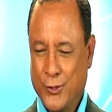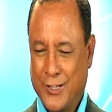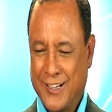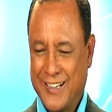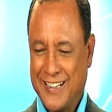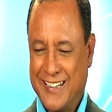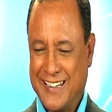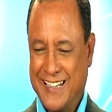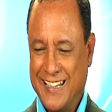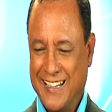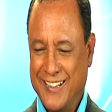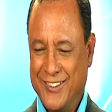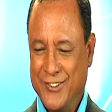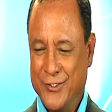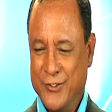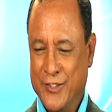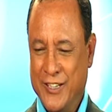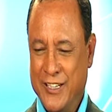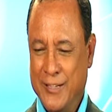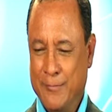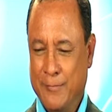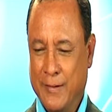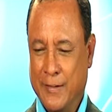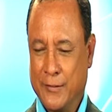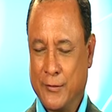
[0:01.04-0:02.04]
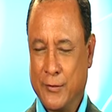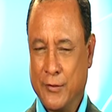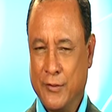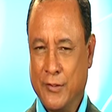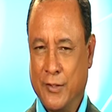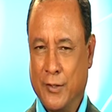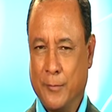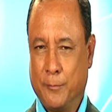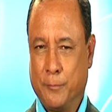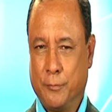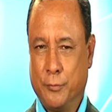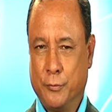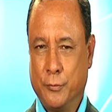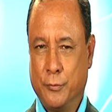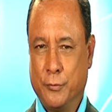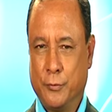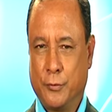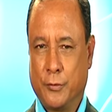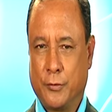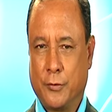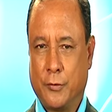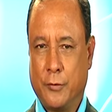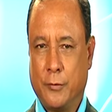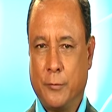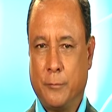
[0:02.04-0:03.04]
passe à denis maintenant
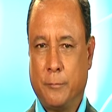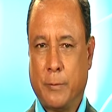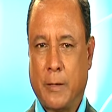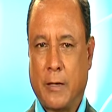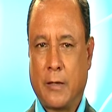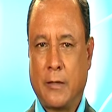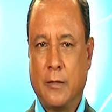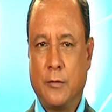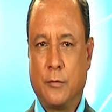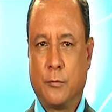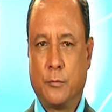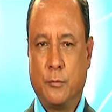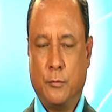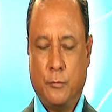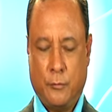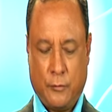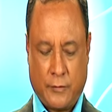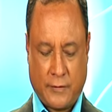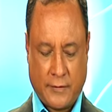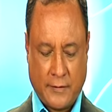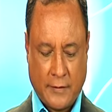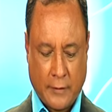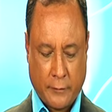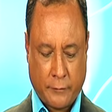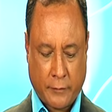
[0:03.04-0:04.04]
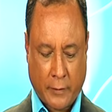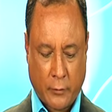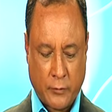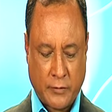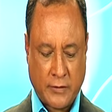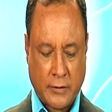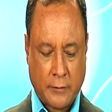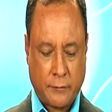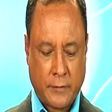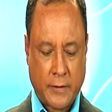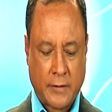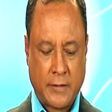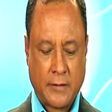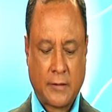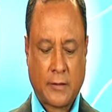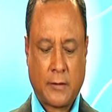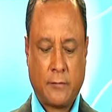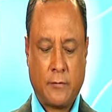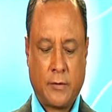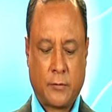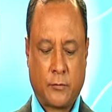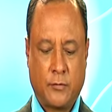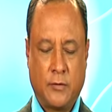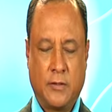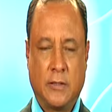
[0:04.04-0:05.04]
pour euh, parler du SDFA. Le SDFA qui
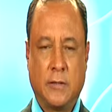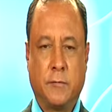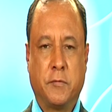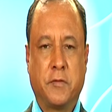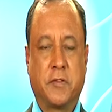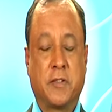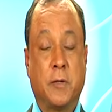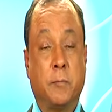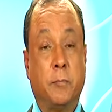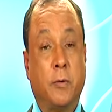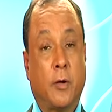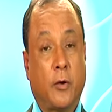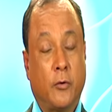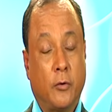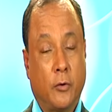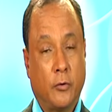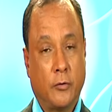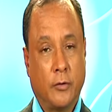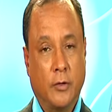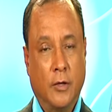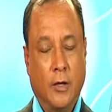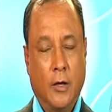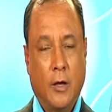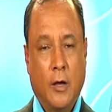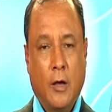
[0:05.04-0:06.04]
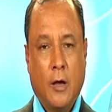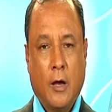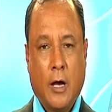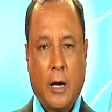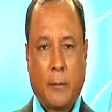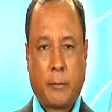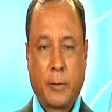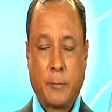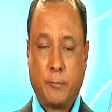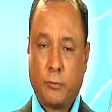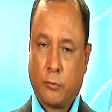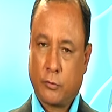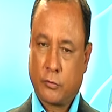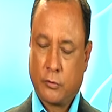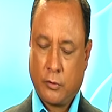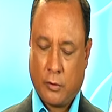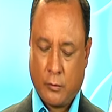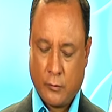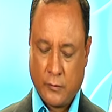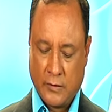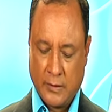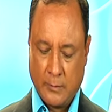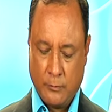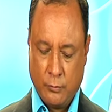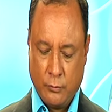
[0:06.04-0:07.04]
traverse une difficile période. Après pourtant
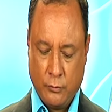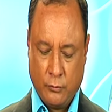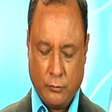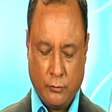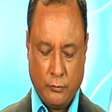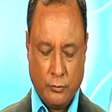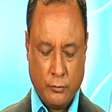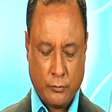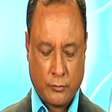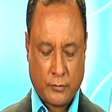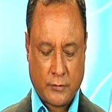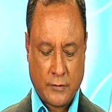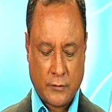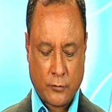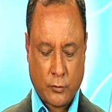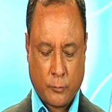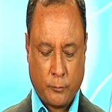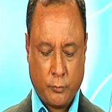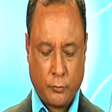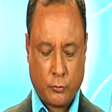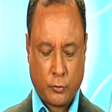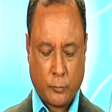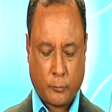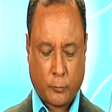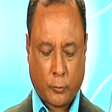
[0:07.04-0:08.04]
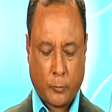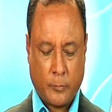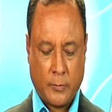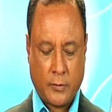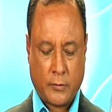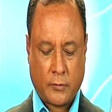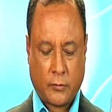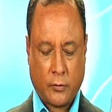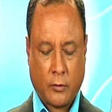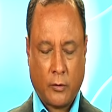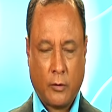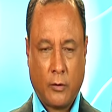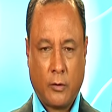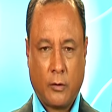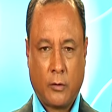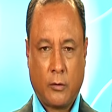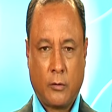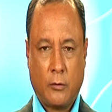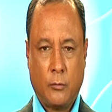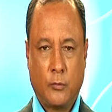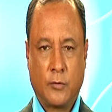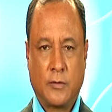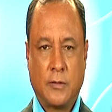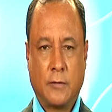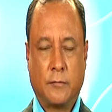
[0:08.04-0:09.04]
un début de saison plutôt prometteur,
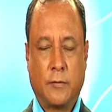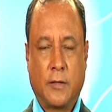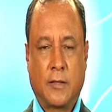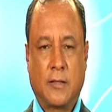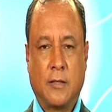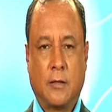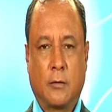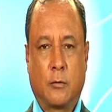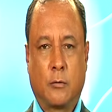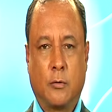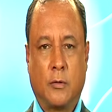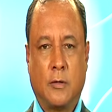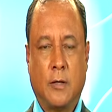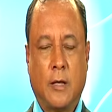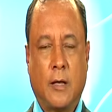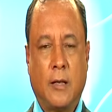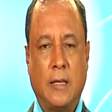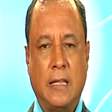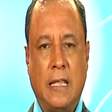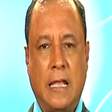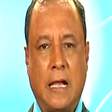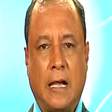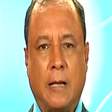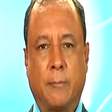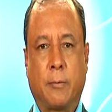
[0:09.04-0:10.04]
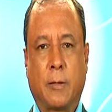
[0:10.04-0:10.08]
le SDFA qui accueillait hier